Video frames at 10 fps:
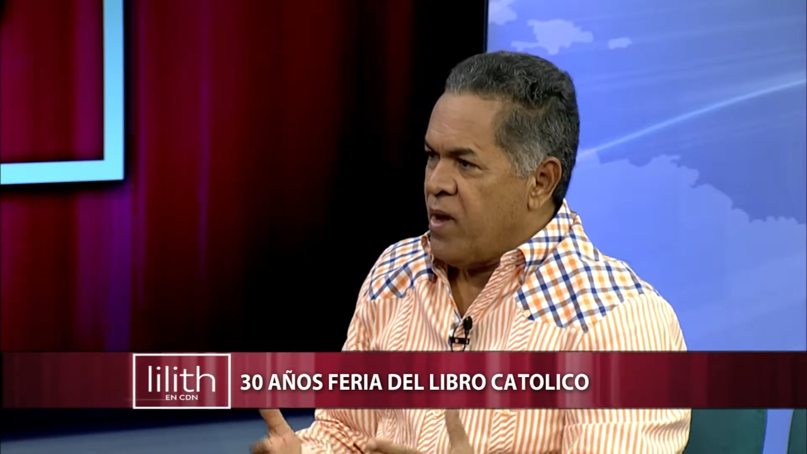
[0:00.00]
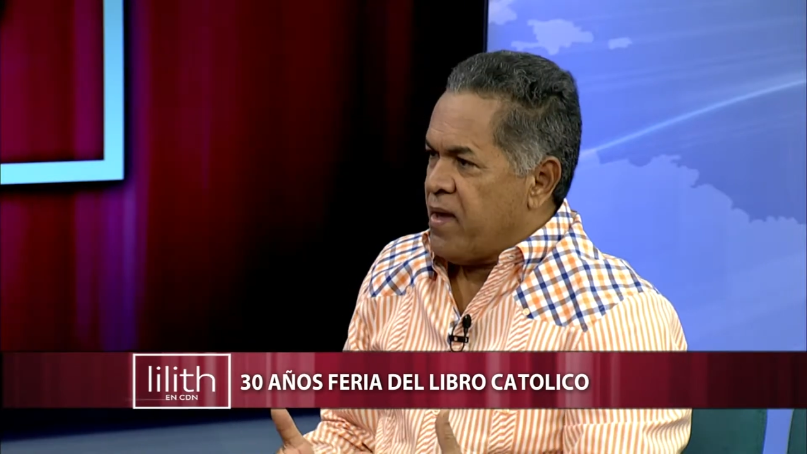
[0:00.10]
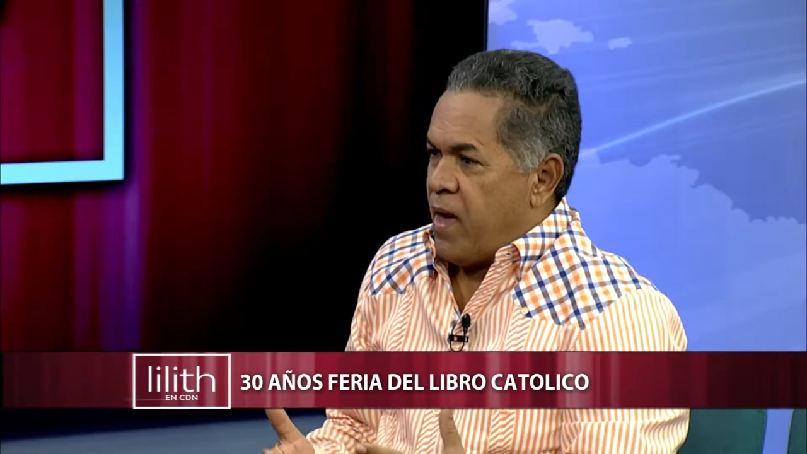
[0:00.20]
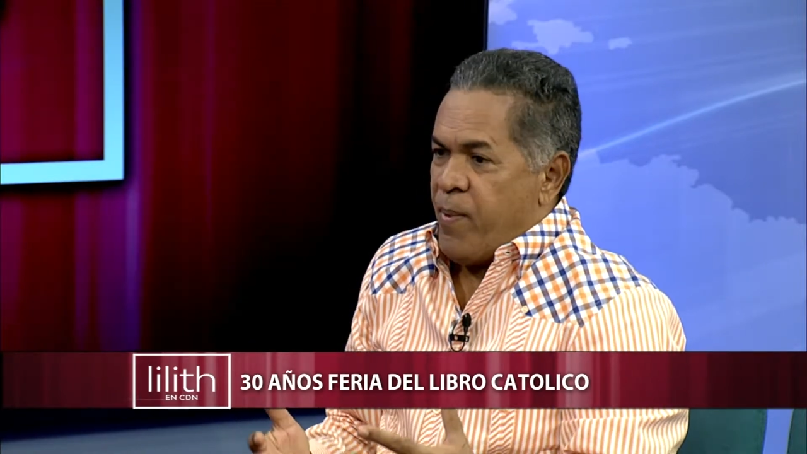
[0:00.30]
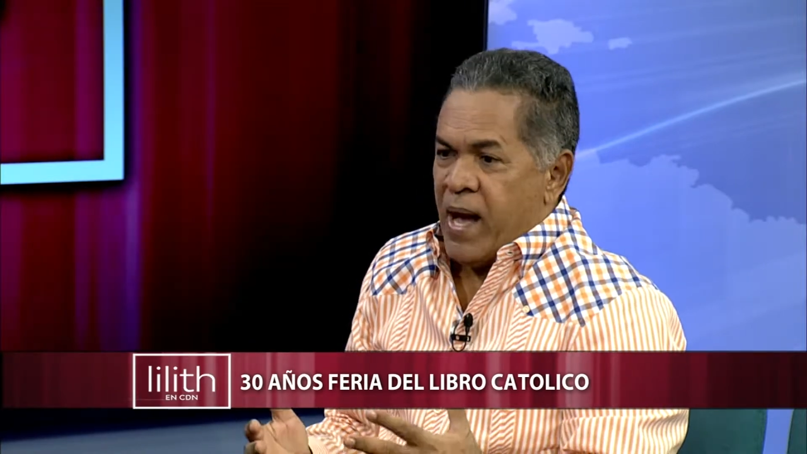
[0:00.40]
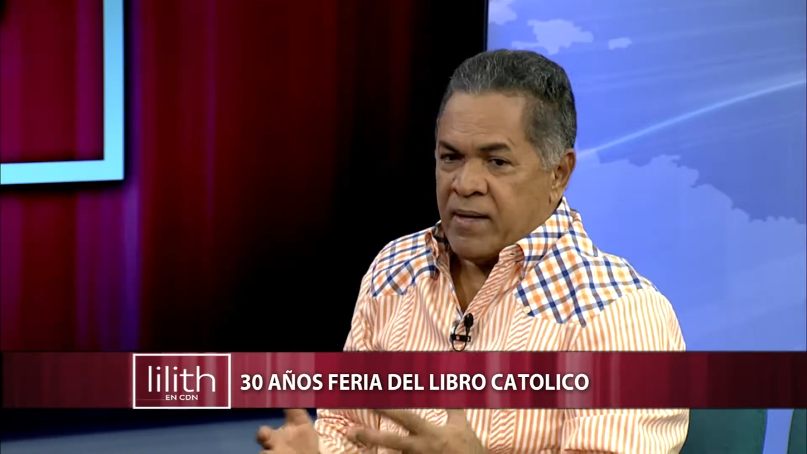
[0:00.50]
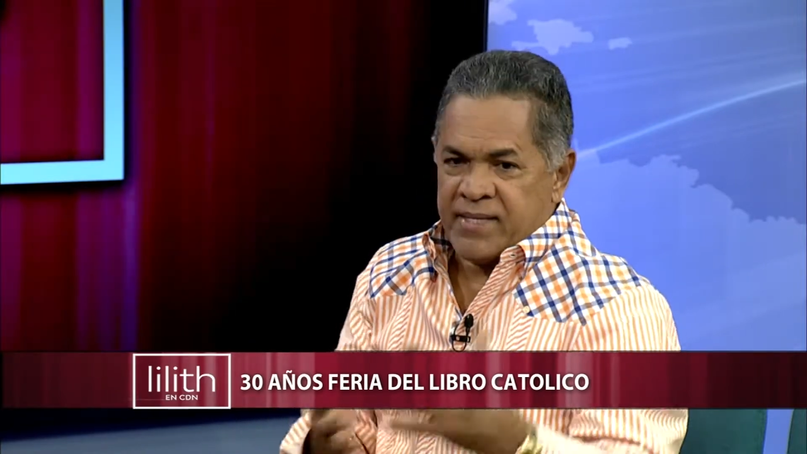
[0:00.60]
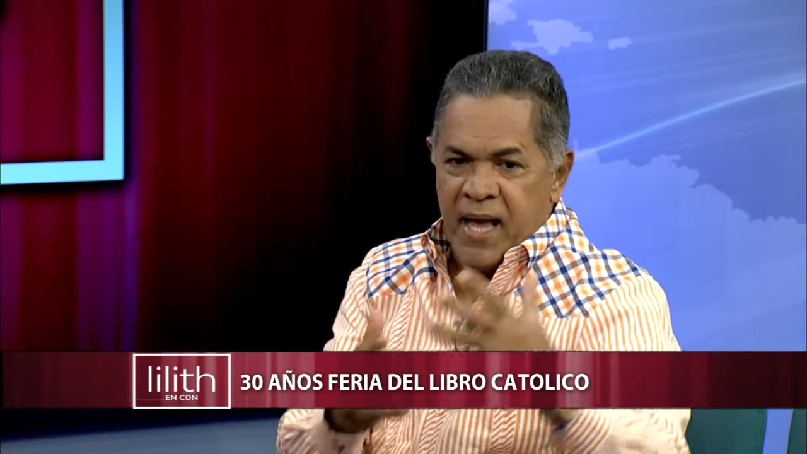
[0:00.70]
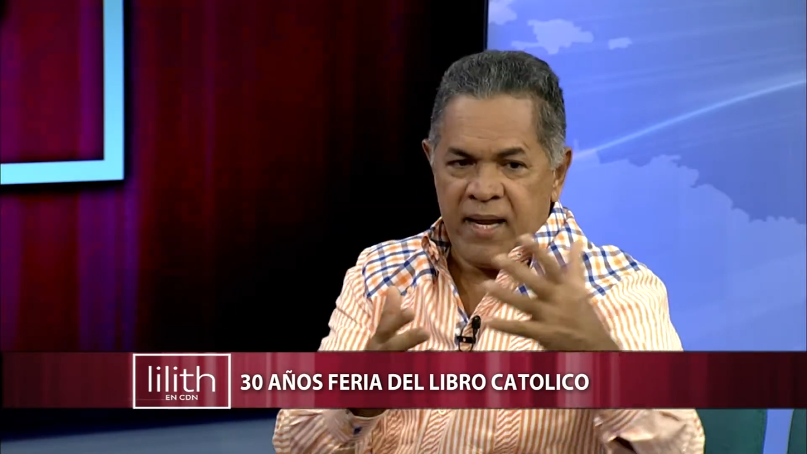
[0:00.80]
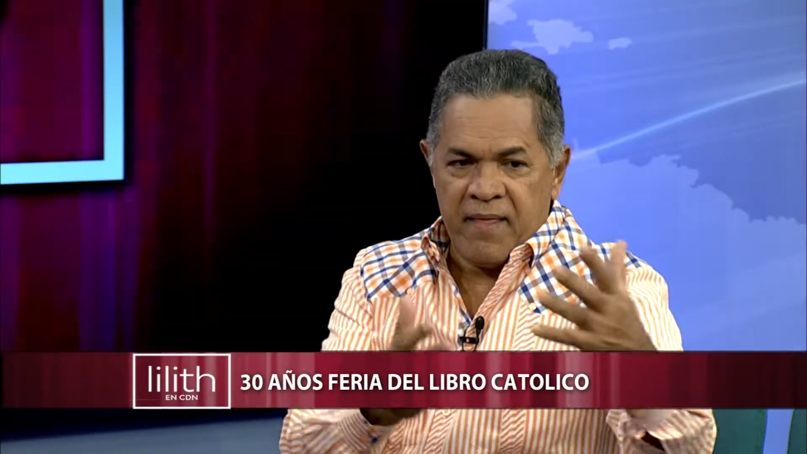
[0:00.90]
que va,
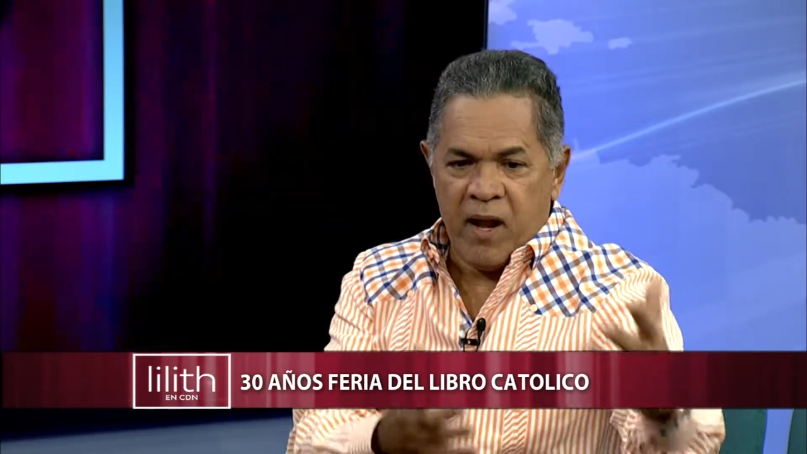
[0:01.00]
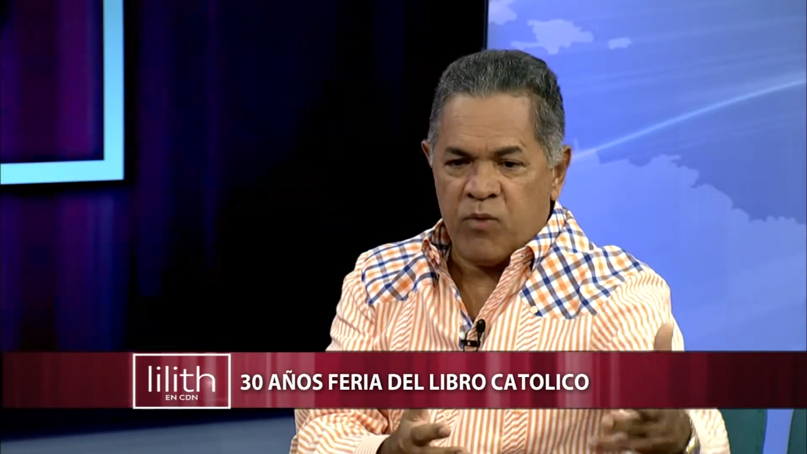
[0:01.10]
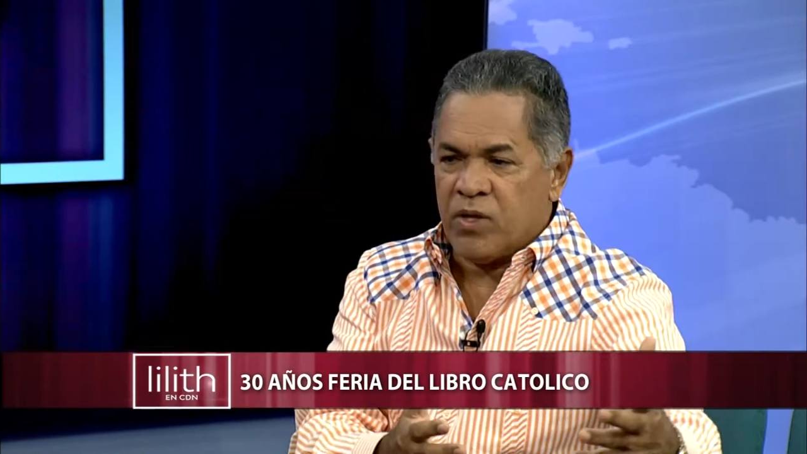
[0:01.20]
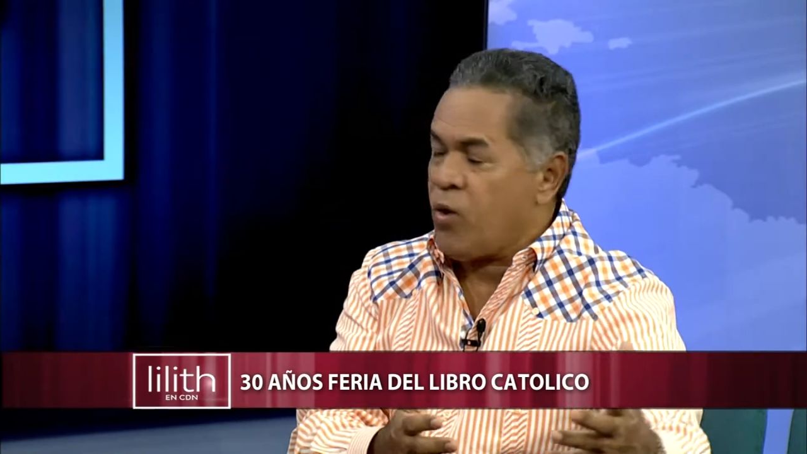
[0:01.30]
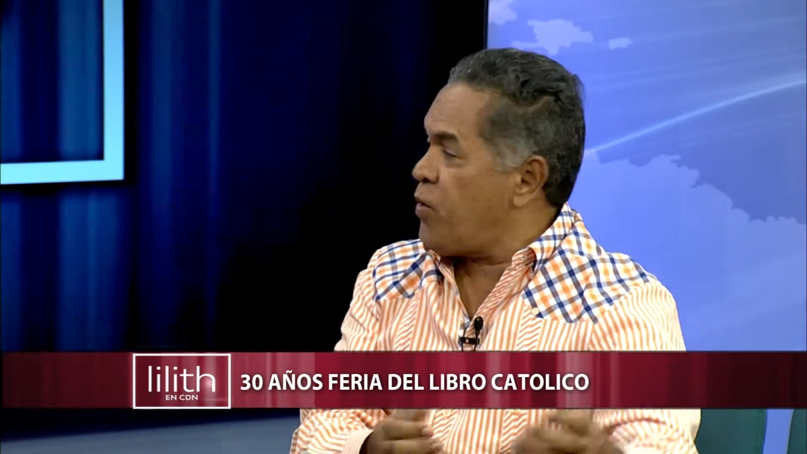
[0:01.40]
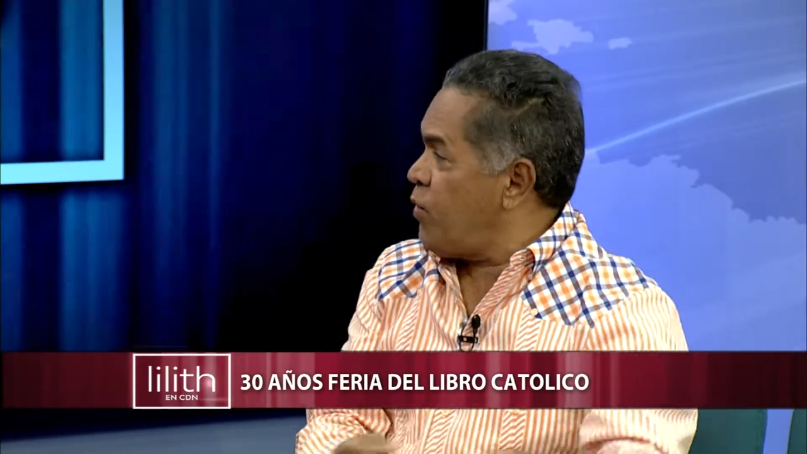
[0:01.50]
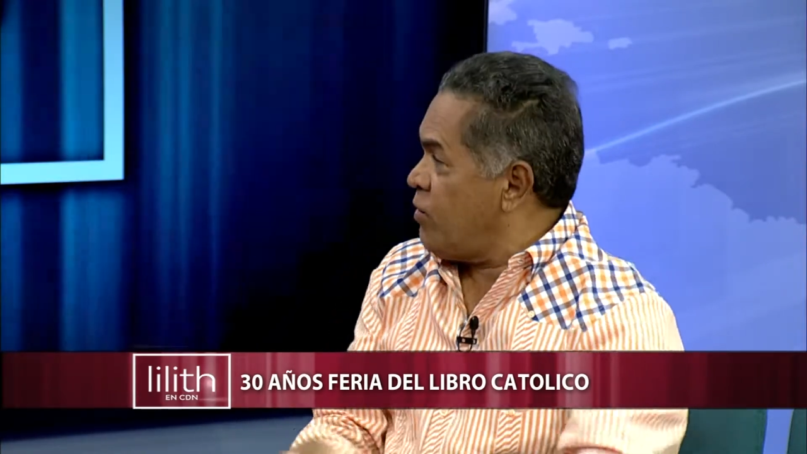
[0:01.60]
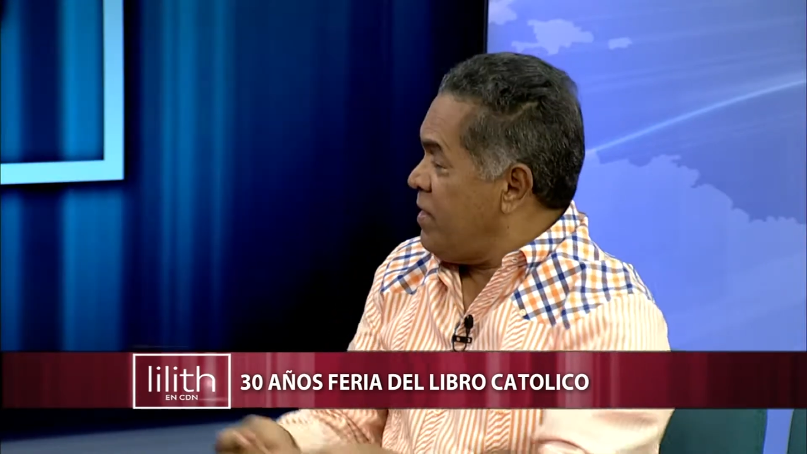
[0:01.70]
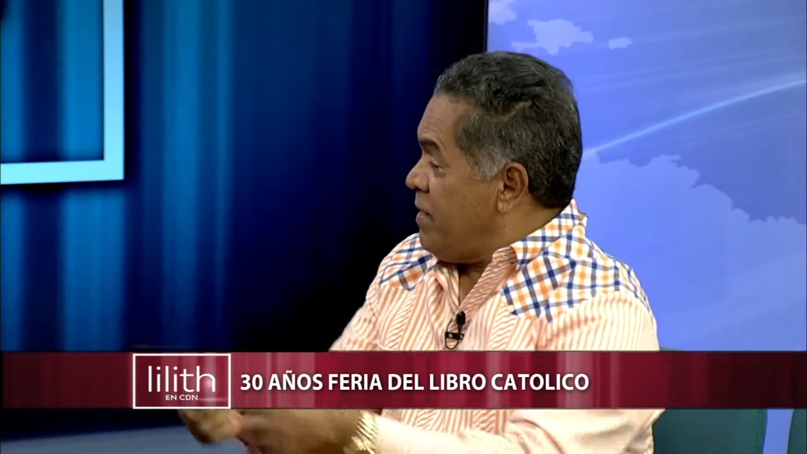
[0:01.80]
sales del auditorio,